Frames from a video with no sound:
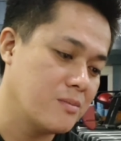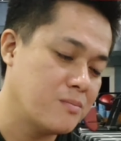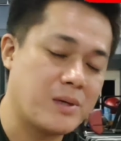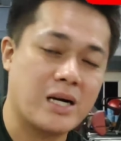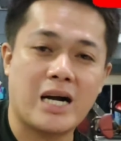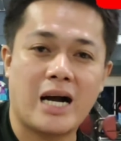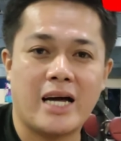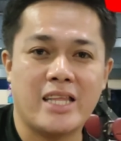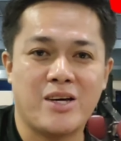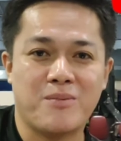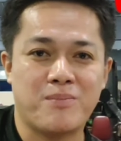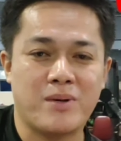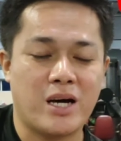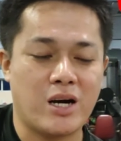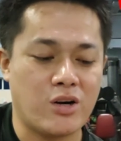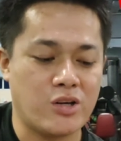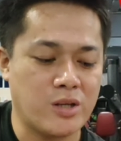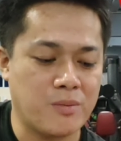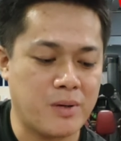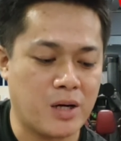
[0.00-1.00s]
maghanap
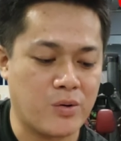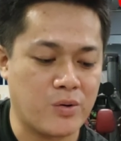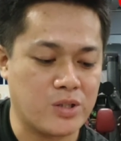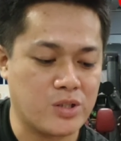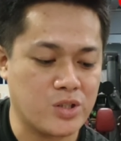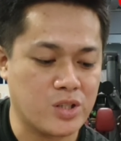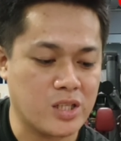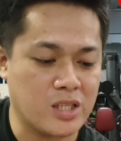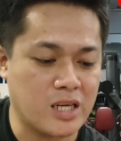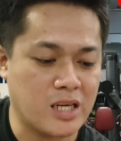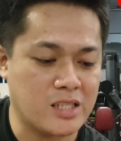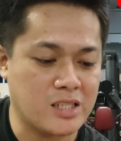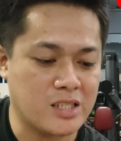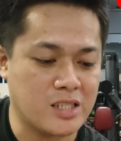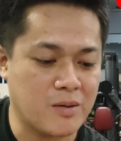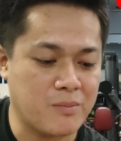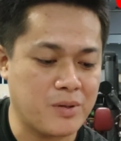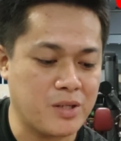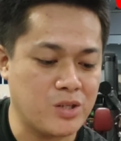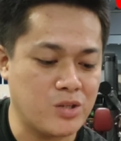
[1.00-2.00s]
na ako ng mga question and answer
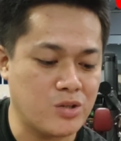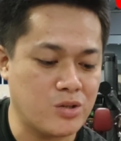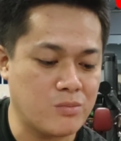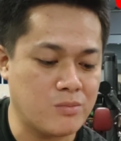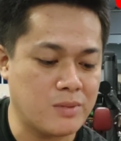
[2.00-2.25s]
na medyo